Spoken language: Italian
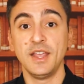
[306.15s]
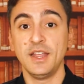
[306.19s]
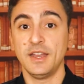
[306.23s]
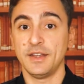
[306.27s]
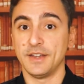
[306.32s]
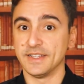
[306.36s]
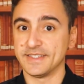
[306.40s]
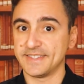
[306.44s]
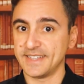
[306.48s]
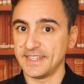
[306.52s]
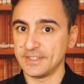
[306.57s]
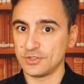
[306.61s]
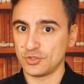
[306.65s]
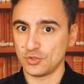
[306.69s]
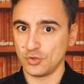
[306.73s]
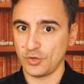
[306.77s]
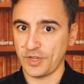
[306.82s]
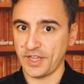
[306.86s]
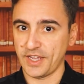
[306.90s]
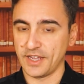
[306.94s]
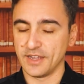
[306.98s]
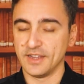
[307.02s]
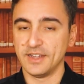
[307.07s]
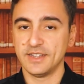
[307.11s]
nel senso
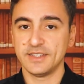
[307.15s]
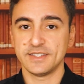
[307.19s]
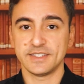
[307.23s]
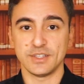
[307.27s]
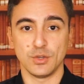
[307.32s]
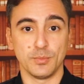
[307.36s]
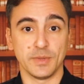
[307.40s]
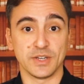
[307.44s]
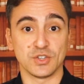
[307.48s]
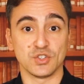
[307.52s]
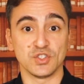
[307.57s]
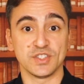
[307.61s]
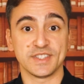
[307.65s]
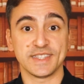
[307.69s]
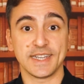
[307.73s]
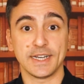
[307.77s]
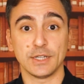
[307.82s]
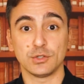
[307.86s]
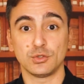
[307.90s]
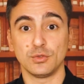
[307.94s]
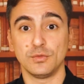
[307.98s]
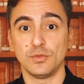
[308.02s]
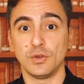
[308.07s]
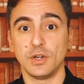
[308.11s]
che se un
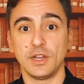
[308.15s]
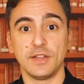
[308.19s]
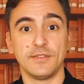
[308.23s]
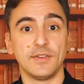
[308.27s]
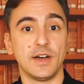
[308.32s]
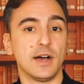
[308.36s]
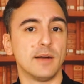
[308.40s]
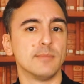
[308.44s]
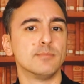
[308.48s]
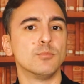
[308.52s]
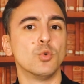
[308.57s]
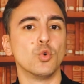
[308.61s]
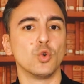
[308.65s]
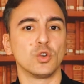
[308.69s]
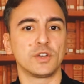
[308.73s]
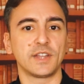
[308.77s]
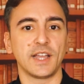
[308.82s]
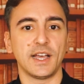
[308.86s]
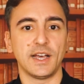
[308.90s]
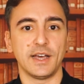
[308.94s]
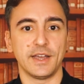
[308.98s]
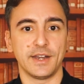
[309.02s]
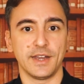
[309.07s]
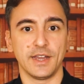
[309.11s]
magistrato voleva
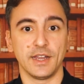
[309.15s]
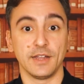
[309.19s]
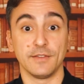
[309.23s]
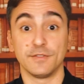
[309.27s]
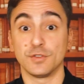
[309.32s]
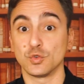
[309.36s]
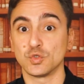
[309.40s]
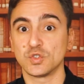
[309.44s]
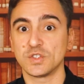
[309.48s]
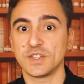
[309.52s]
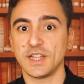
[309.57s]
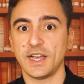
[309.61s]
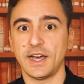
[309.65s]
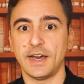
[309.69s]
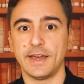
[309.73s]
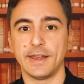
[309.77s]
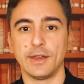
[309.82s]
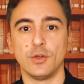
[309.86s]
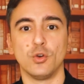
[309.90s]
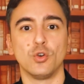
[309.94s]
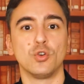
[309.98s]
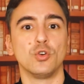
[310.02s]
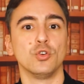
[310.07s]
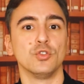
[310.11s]
multare, frustare
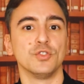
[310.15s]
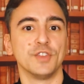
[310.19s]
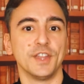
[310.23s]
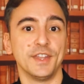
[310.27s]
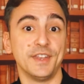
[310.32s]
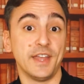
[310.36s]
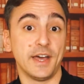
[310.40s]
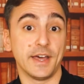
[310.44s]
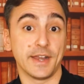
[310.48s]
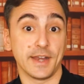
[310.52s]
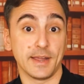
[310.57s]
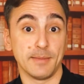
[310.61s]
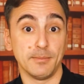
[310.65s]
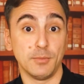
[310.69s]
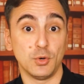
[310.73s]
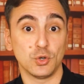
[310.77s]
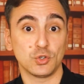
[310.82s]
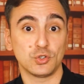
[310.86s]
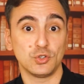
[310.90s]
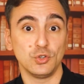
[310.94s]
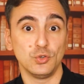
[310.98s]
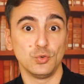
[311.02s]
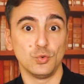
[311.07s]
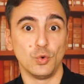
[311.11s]
o condannare a
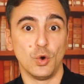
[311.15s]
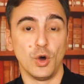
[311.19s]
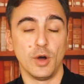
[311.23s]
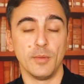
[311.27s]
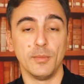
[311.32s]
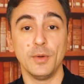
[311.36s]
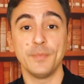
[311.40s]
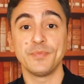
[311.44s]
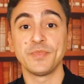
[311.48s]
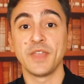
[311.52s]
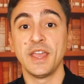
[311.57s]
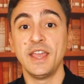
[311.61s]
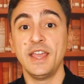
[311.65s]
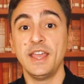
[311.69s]
morte un uomo,